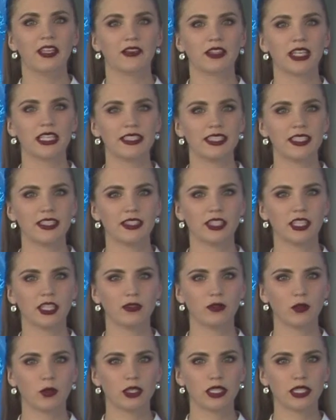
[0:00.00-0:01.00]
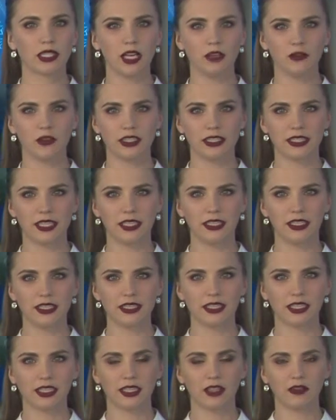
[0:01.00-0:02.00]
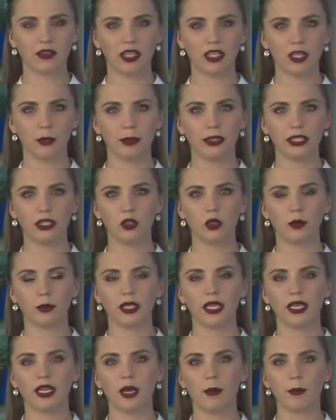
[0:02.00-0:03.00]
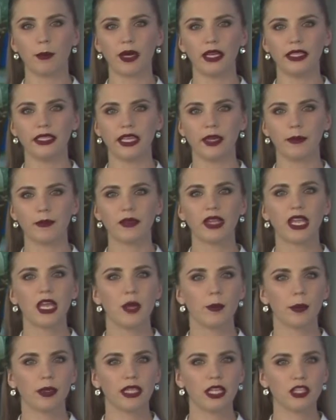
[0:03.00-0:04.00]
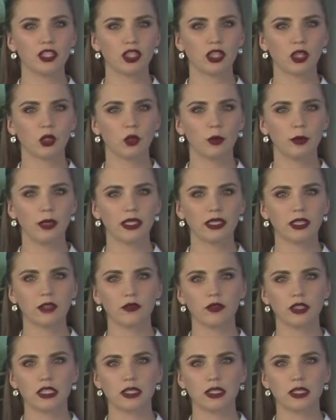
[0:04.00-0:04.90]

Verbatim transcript: В российских вузах официально стартовала приемная кампания. Подача документов